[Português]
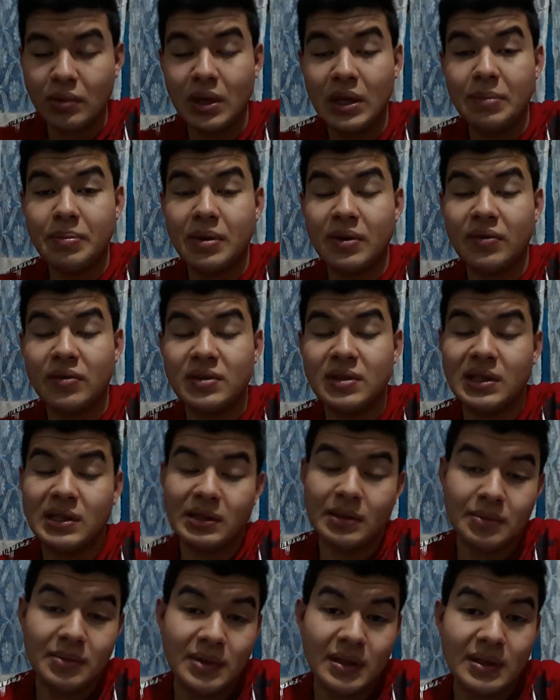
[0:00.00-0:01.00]
aí pra vocês,
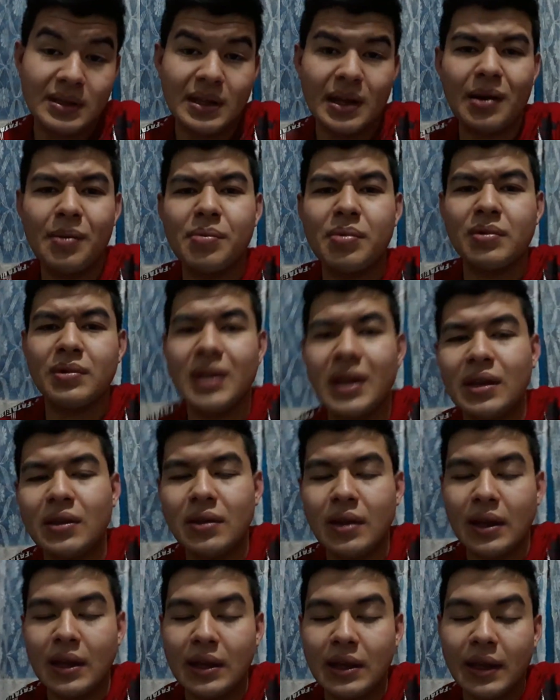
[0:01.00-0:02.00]
vocês estarem por
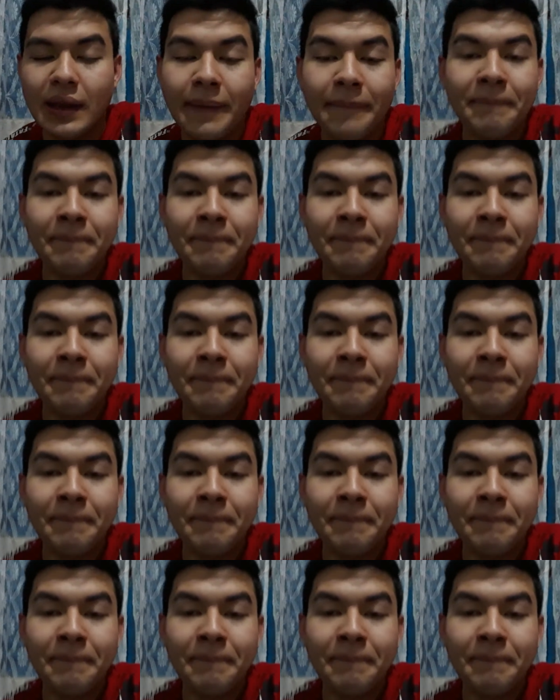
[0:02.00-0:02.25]
dentro aí, né?